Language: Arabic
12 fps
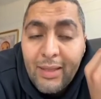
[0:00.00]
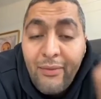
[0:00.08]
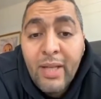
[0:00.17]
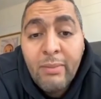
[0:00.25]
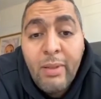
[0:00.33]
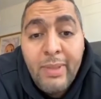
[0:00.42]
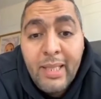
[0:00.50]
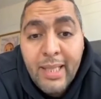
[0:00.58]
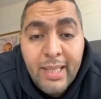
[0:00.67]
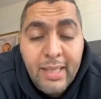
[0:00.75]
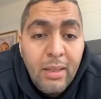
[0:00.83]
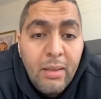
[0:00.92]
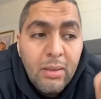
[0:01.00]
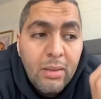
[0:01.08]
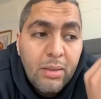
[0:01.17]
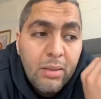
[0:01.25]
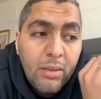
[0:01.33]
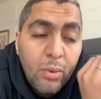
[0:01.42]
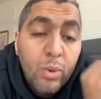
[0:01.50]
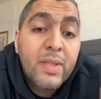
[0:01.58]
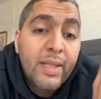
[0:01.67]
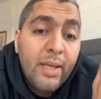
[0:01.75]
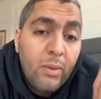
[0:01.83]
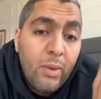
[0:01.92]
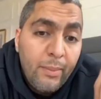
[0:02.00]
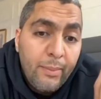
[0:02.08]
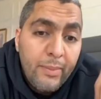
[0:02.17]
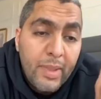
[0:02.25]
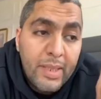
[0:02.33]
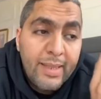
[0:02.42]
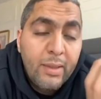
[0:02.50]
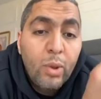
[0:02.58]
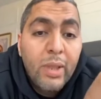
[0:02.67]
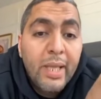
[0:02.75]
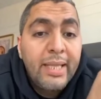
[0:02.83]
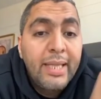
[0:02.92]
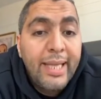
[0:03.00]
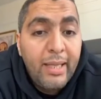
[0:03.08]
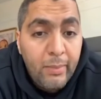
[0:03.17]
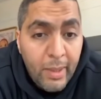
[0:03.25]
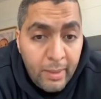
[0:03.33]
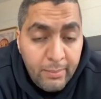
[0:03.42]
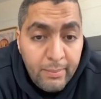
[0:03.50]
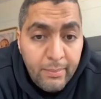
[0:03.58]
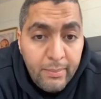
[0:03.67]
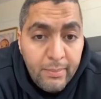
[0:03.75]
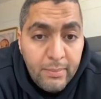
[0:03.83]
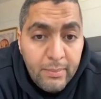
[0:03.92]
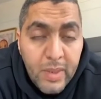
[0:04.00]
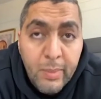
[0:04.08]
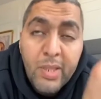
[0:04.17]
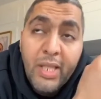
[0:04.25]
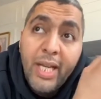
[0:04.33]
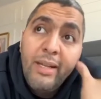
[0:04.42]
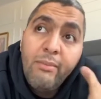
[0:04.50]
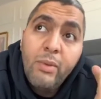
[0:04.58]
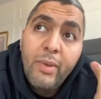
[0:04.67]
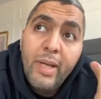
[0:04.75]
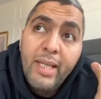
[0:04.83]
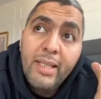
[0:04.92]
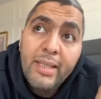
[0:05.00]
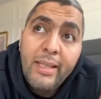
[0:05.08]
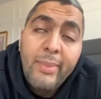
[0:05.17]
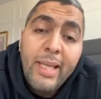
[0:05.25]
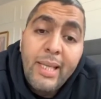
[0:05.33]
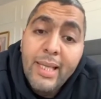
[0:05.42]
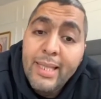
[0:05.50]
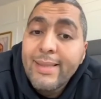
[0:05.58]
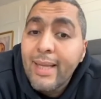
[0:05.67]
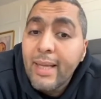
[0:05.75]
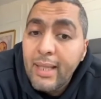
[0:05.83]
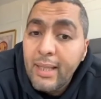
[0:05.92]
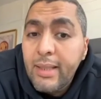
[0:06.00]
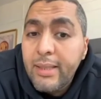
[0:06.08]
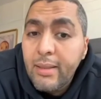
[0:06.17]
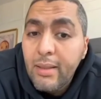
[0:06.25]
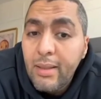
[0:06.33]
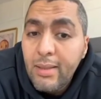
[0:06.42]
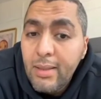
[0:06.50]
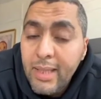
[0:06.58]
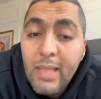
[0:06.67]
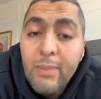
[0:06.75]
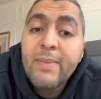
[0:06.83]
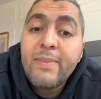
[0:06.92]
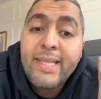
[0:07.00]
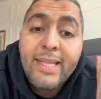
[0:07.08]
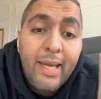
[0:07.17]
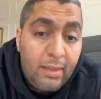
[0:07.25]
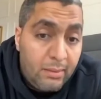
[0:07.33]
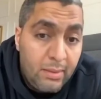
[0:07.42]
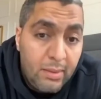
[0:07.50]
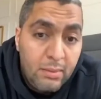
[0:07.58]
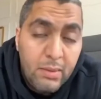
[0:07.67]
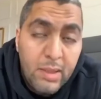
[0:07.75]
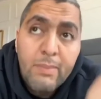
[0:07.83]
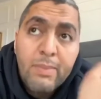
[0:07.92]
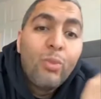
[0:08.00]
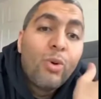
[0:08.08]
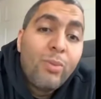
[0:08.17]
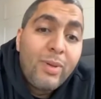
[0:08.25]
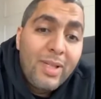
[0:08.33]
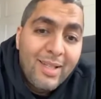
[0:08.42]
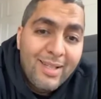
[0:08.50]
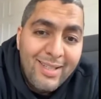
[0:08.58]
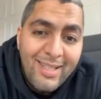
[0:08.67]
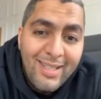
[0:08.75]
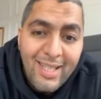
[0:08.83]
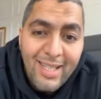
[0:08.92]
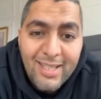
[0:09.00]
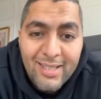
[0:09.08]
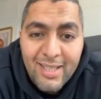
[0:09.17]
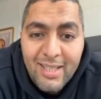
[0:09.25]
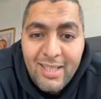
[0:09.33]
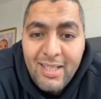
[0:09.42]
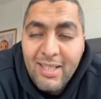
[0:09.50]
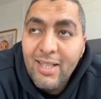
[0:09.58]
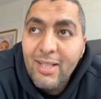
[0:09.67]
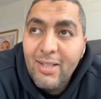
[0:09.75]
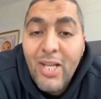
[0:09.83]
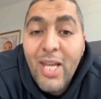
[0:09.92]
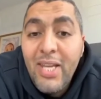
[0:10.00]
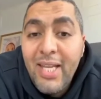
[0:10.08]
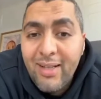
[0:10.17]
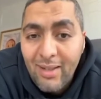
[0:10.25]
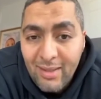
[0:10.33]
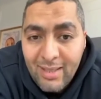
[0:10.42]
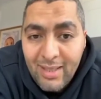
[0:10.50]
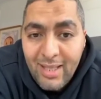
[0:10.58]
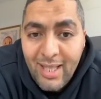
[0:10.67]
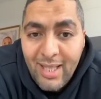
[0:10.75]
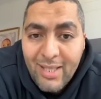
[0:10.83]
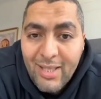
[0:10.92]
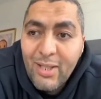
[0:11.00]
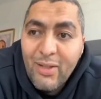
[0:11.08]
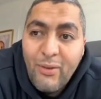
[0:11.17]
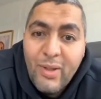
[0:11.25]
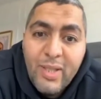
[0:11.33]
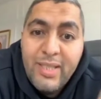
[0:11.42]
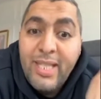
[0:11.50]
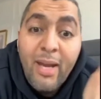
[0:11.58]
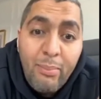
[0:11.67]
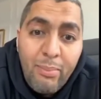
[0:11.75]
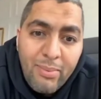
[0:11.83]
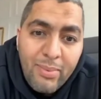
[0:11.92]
الفرق ما بين الغنى والثروه سي كل الغنى كيبان دابا شحال من واحد كيبان لك انت غني كيلبس مزيان كيب موبل شي شركه الذهب